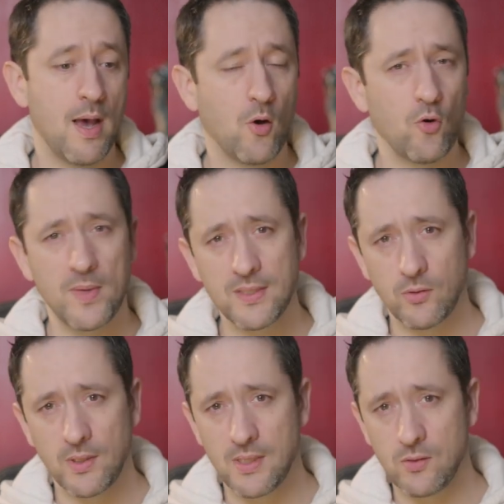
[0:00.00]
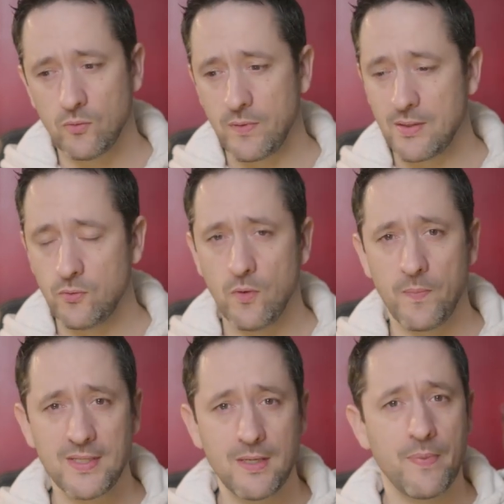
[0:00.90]
la remasterisation va
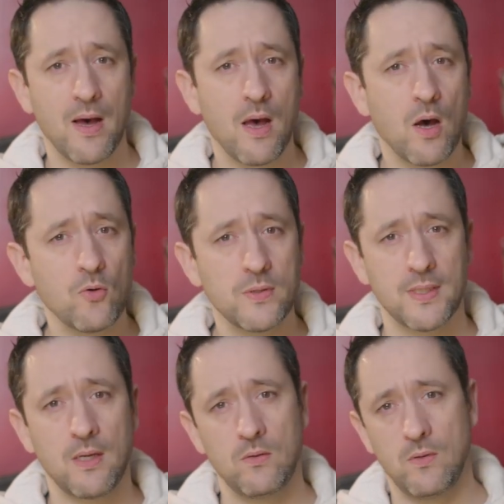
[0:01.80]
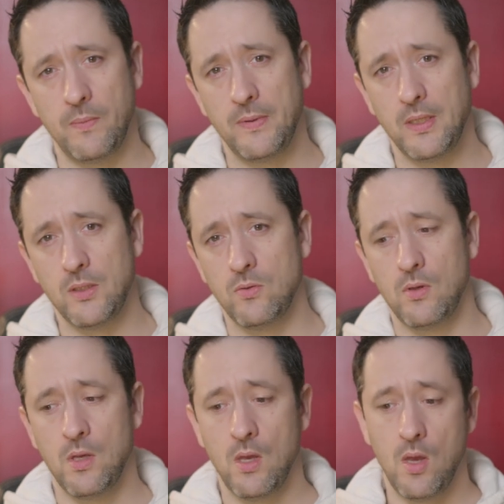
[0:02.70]
souvent passer par un rescan de la
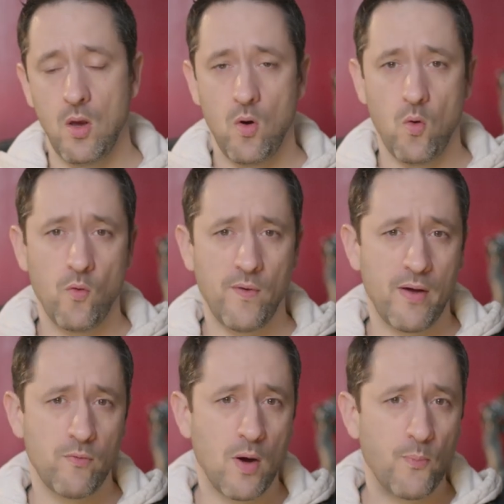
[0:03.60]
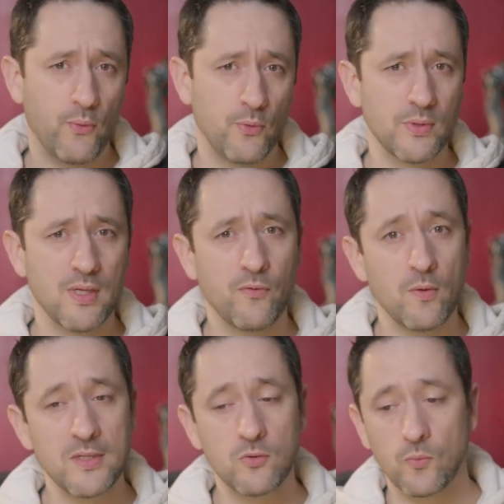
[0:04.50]
pellicule. On va avoir plus
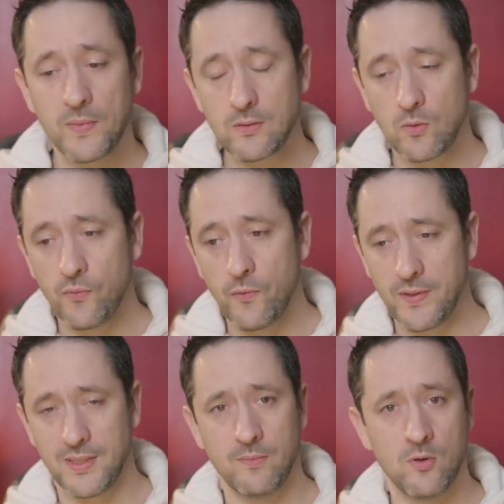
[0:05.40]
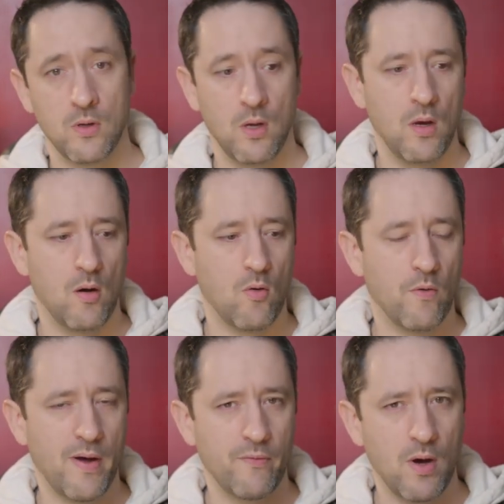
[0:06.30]
d'informations parce que forcément,
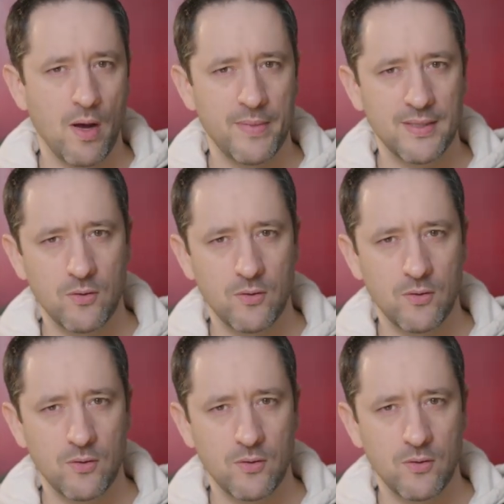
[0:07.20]
on va avoir un